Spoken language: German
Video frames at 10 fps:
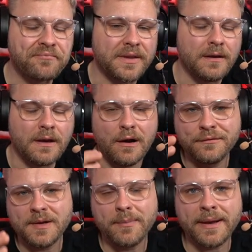äh, auf
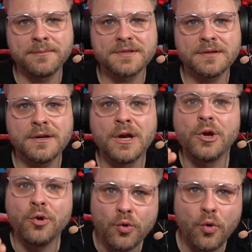der Bremse
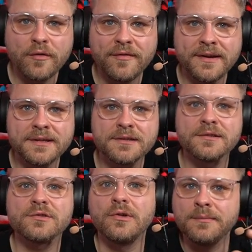notwendig
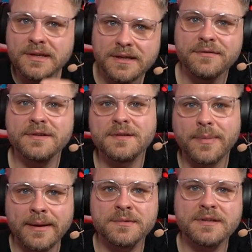ist, um die gewisse
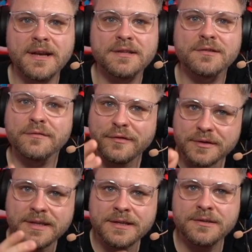Bremsleistung für
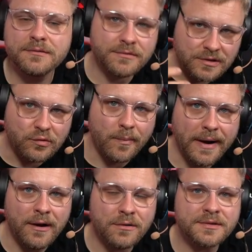dich, die du
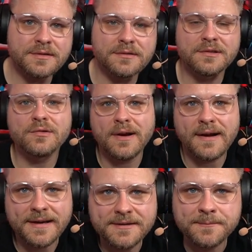brauchst, zu
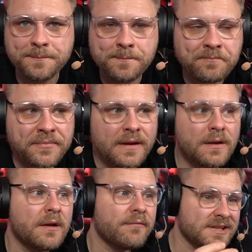erreichen.
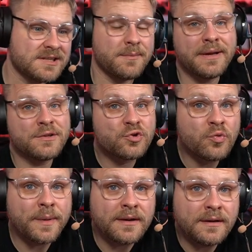Was dabei
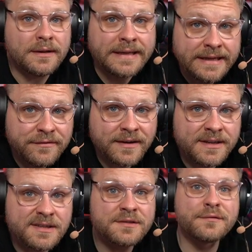super
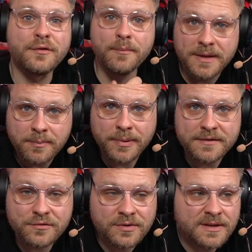hilfreich ist, für mich
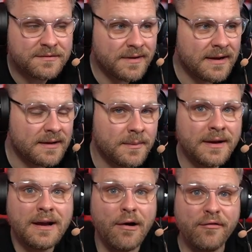persönlich, war
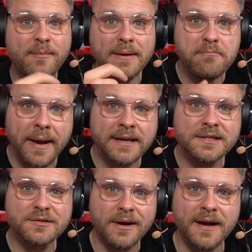immer, auf mein Bein
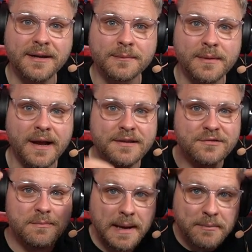zu achten. Also
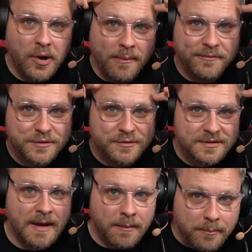meinem Kopf zu
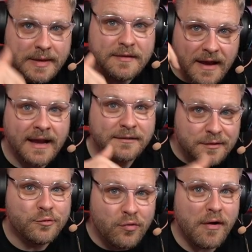sagen, bitte achte
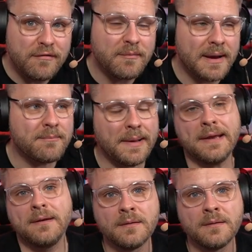nur auf mein Bein.